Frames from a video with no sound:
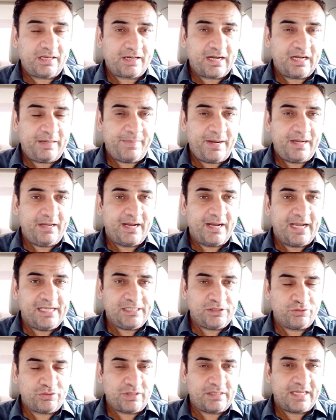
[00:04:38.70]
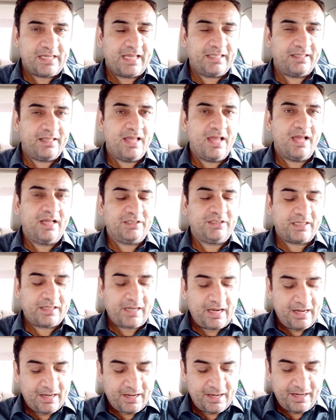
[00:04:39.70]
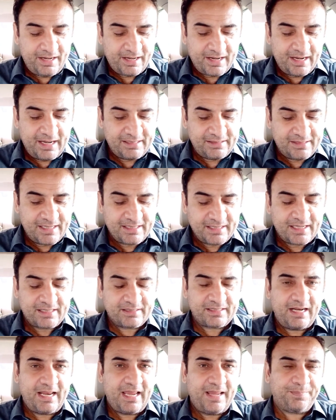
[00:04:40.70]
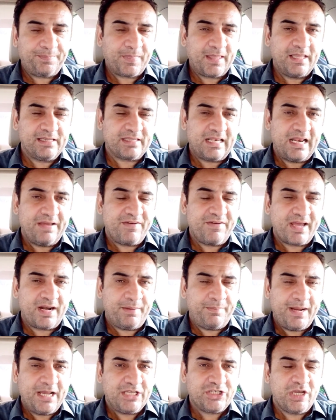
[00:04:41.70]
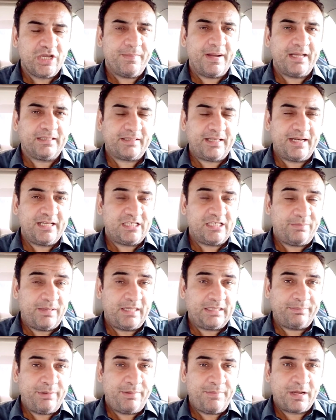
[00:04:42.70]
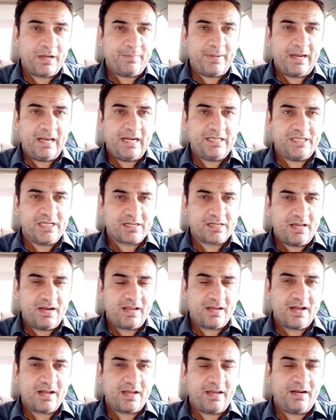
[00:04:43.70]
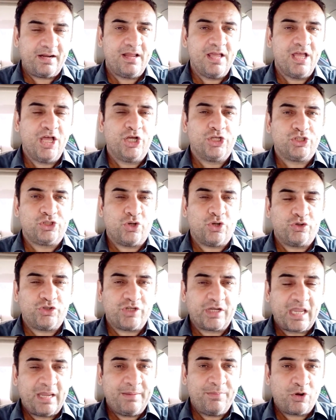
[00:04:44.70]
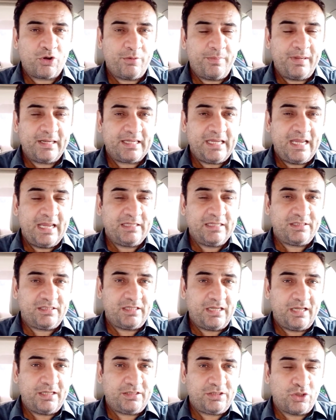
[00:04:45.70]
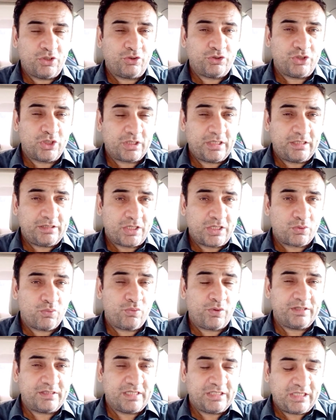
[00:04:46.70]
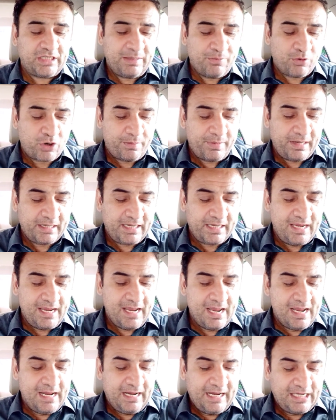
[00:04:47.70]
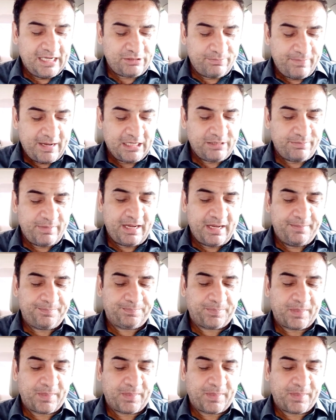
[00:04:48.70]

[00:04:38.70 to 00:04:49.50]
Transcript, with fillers: क्रिकेट में ढाई सौ से ज़्यादा छक्के लगाने का एजाज़ हासिल है इसके अलावा अगर हम मैच की बात करें जिसमें तमीम इकबाल ने छक्का लगाकर सौ छक्के मुकम्मल किए सौ छक्कों की सेंचुरी मुकम्मल की इस मैच में